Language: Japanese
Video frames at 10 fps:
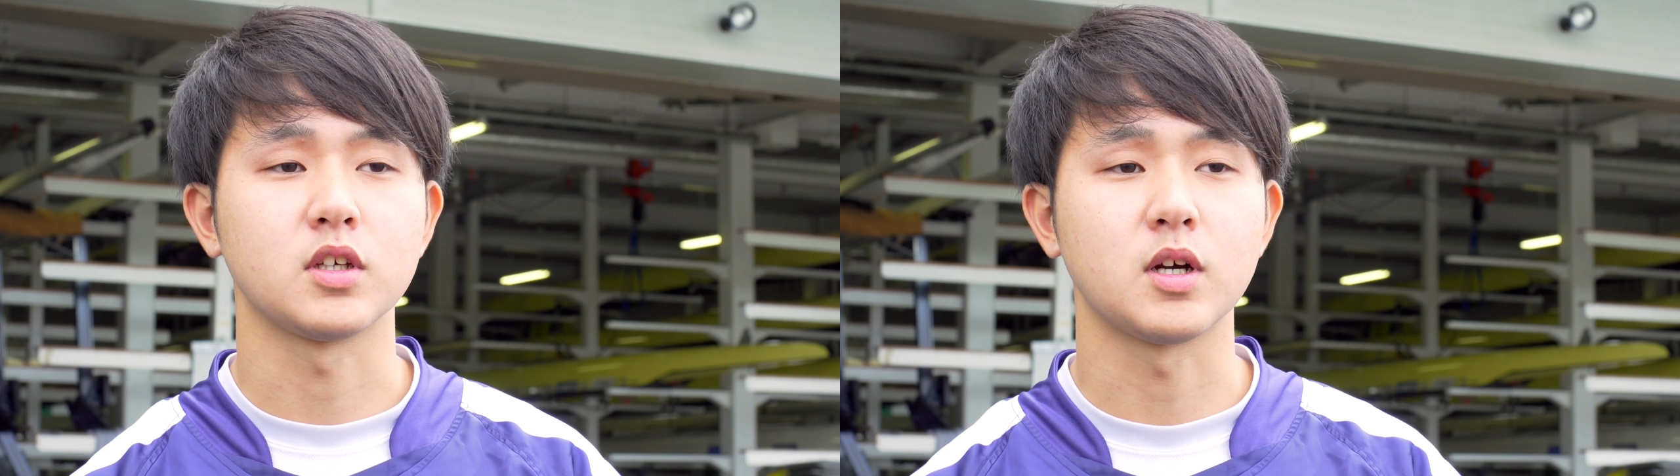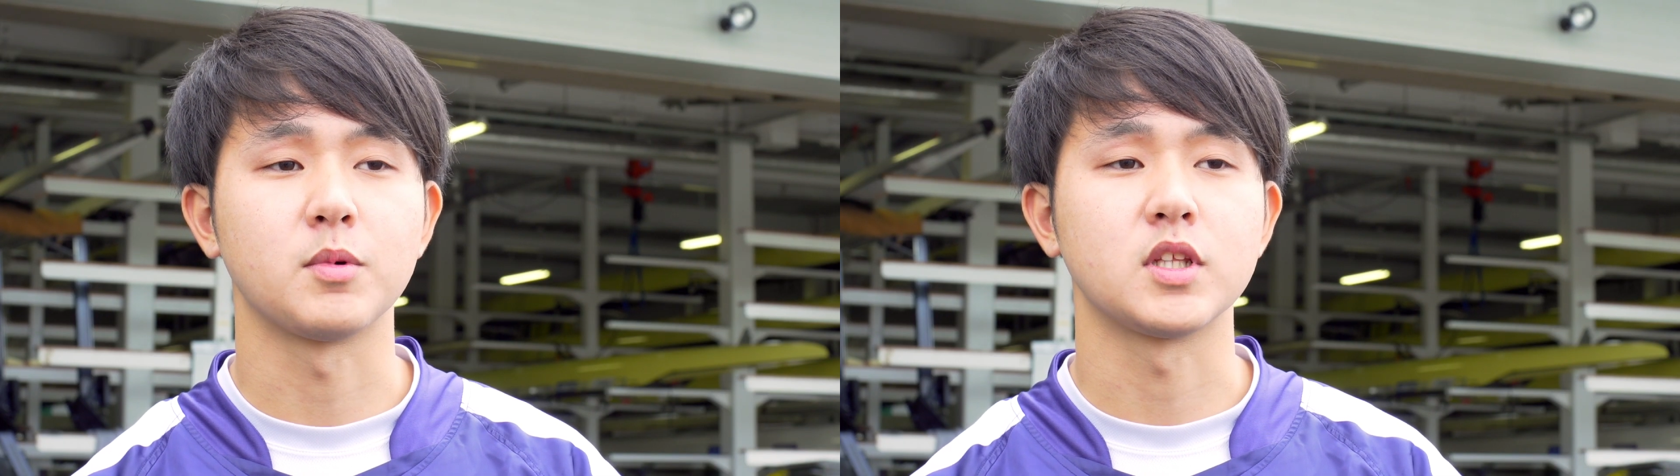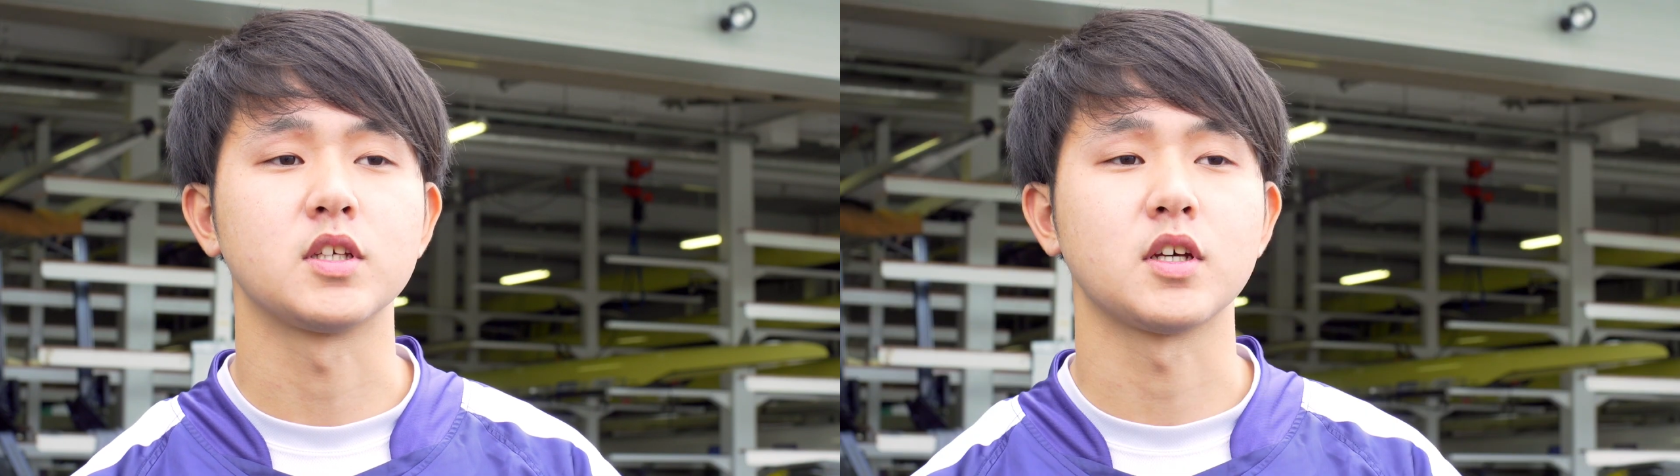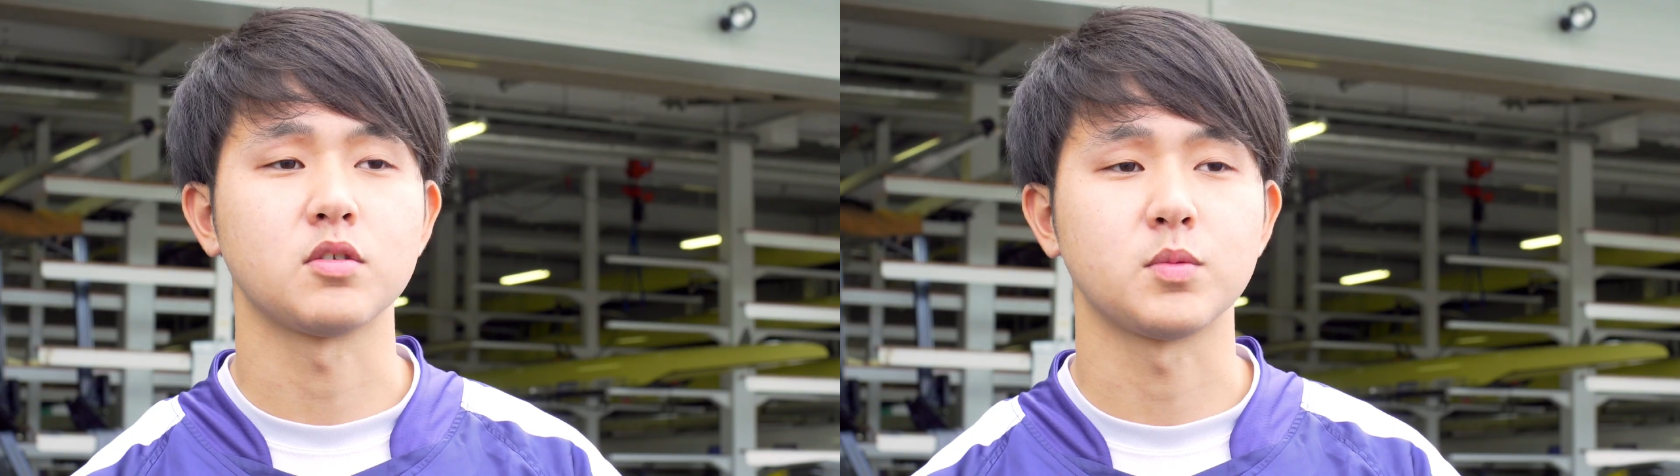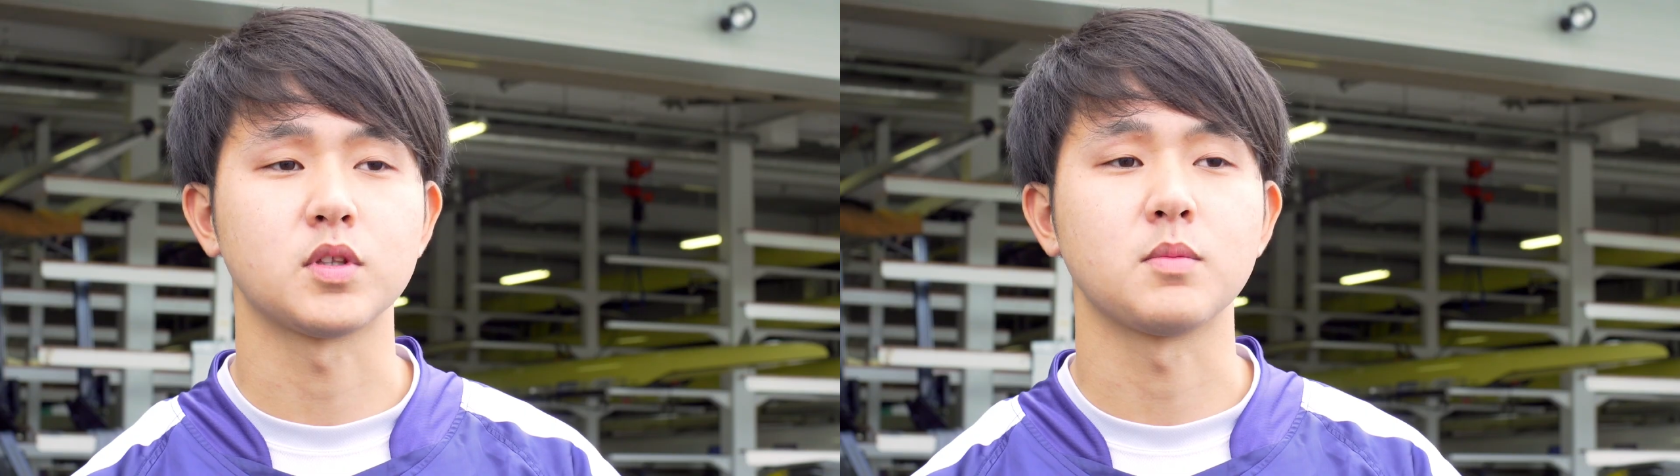頑張っていきたい
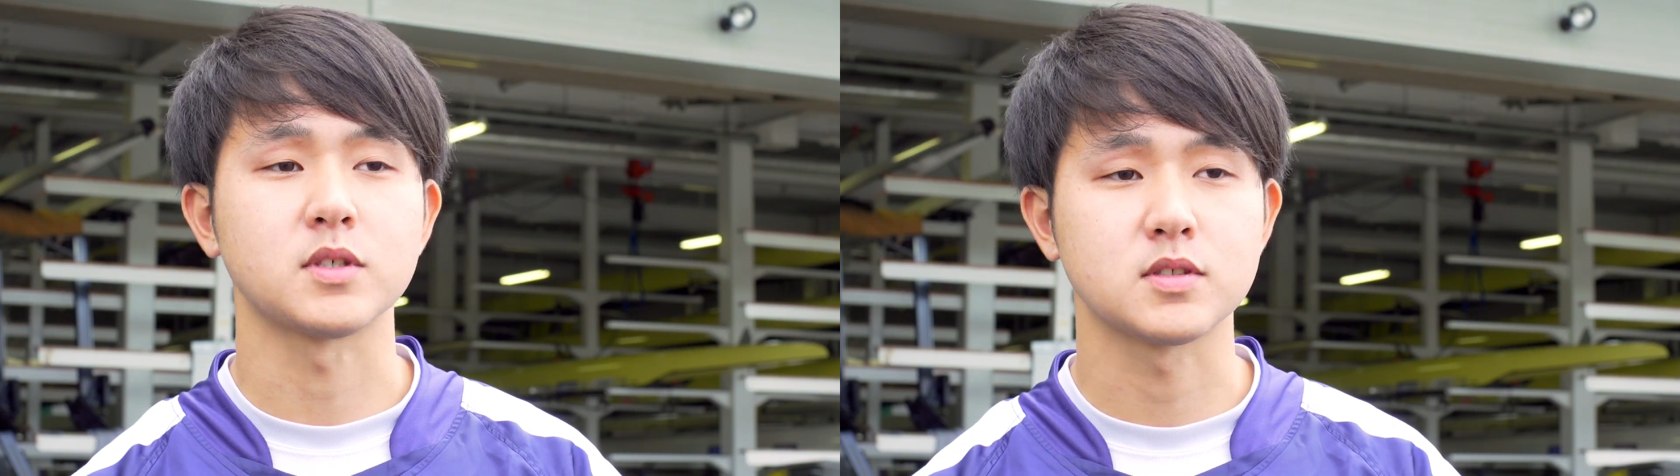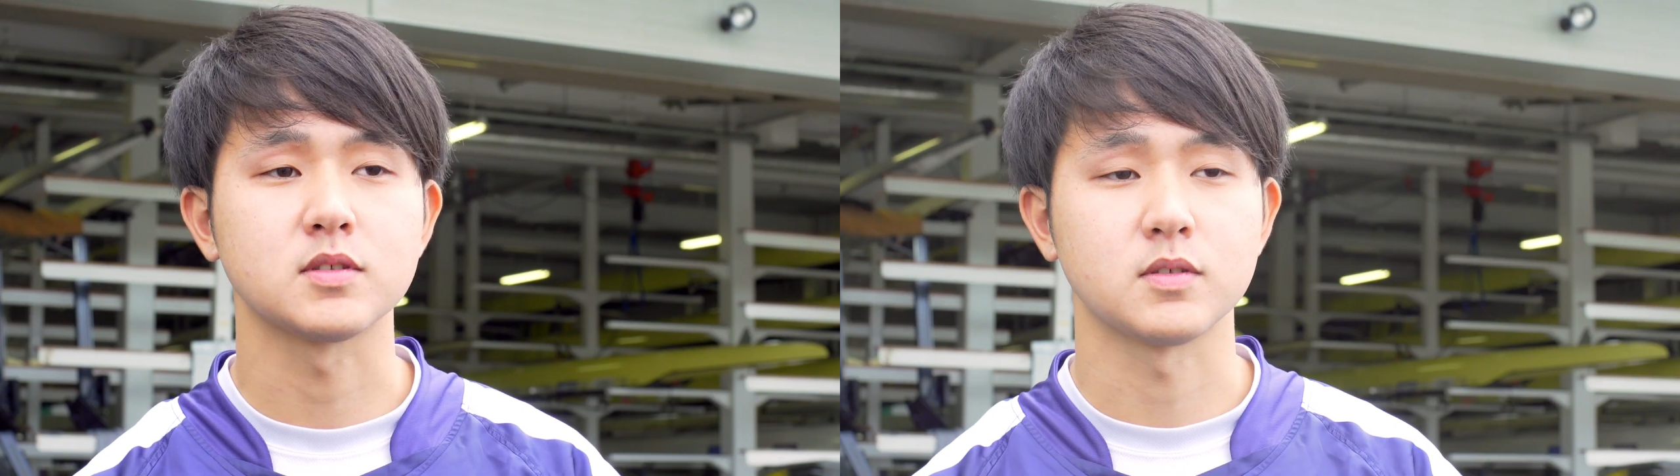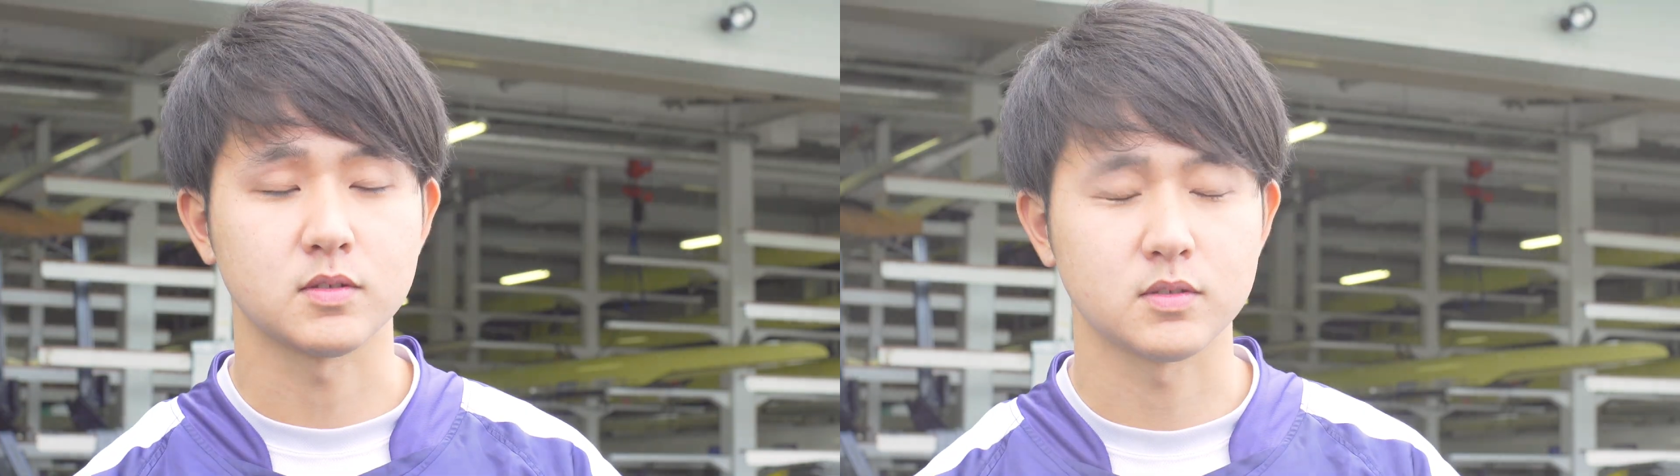と思っています